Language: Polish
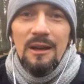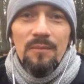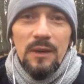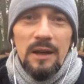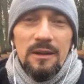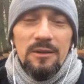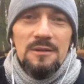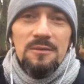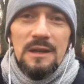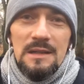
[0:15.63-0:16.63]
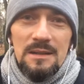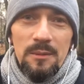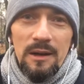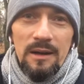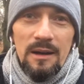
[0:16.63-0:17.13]
Nie, to jest wiedza
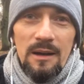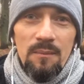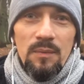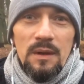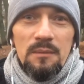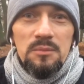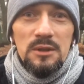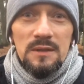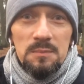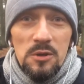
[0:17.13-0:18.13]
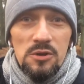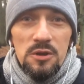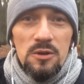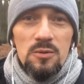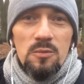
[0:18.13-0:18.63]
zebrana przez
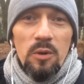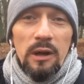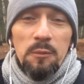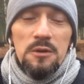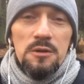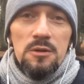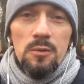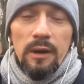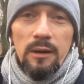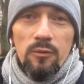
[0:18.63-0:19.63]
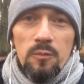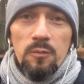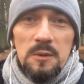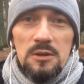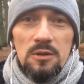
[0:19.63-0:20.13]
50, ponad 50 agentów
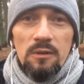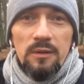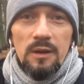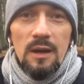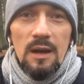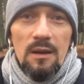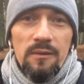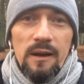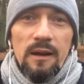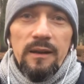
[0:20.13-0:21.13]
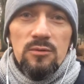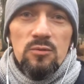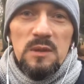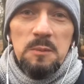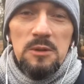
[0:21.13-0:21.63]
ubezpieczeniowych w kalendarzu
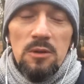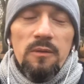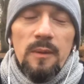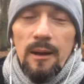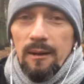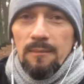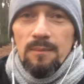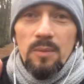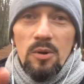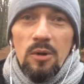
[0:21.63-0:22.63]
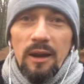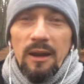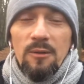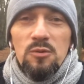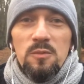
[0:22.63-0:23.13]
ubezpieczeniowym, ale po kolei,
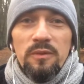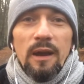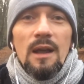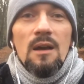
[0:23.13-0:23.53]
już mówię.